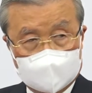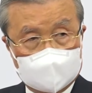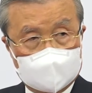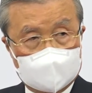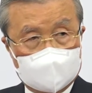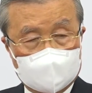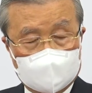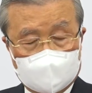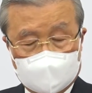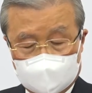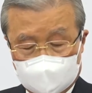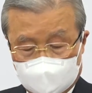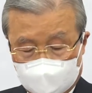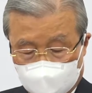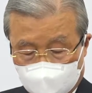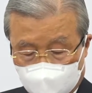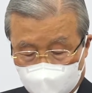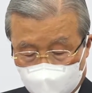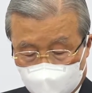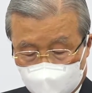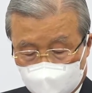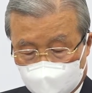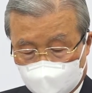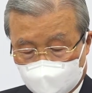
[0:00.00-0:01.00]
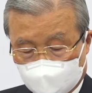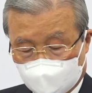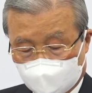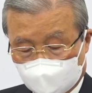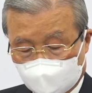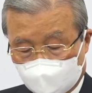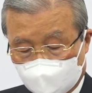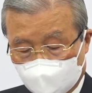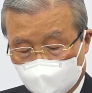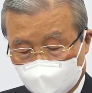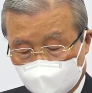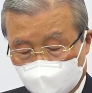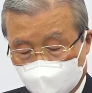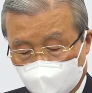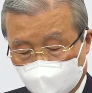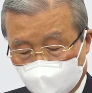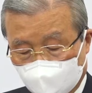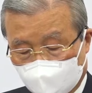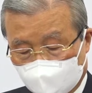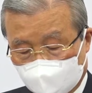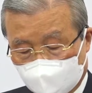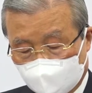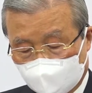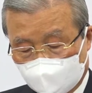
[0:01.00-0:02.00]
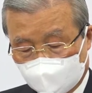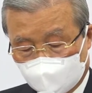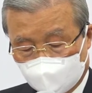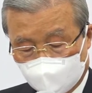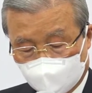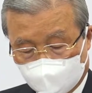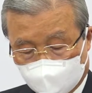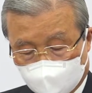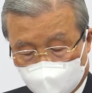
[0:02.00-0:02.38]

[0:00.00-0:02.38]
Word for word: 지난 서울시장 경선 과정에서